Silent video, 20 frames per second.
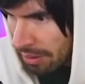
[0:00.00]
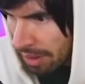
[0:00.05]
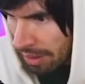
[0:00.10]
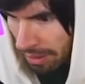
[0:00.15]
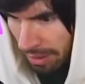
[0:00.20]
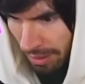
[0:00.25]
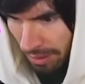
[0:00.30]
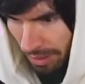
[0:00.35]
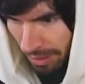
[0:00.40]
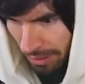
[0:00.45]
Ok,
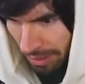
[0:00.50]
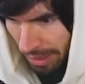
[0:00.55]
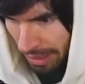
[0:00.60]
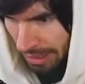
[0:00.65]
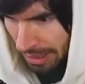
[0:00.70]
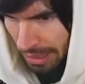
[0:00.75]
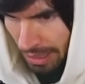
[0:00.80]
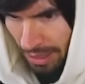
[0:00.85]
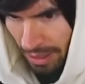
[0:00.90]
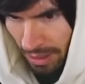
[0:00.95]
ok, ok,
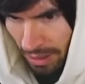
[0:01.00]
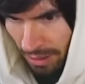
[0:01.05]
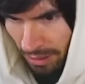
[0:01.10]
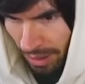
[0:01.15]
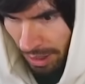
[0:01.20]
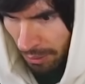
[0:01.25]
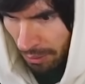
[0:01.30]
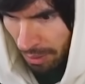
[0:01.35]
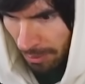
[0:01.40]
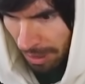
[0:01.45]
ok.
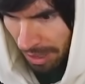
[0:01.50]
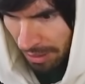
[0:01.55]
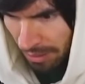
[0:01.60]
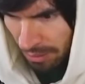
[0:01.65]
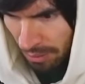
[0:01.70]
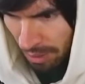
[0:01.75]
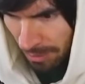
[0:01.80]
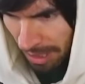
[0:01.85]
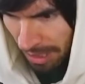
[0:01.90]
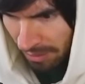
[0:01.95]
Ok, uno
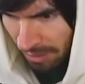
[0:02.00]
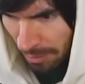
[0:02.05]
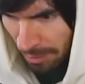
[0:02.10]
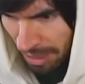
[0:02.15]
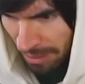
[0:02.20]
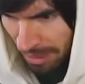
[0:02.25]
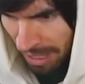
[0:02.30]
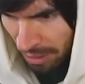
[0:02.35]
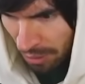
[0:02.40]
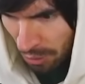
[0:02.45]
menos, uno menos. Vamos
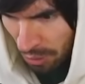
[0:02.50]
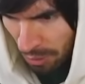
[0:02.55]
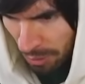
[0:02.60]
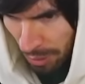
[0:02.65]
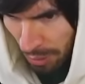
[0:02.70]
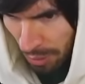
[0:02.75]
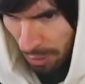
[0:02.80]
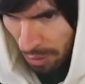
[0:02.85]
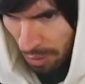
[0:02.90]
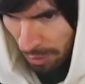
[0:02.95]
eliminando uno
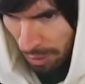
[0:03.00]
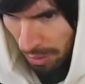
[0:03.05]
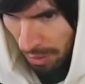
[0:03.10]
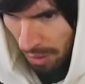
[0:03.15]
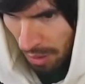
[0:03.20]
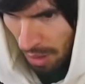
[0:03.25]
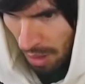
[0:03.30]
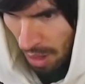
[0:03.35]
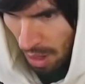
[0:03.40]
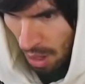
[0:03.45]
por uno, uno por
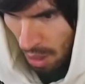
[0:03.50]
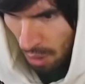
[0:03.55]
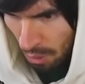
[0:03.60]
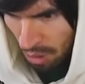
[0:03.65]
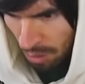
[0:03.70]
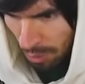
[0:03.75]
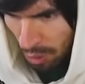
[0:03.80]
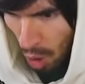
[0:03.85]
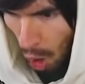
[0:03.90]
uno. ¡Vamos!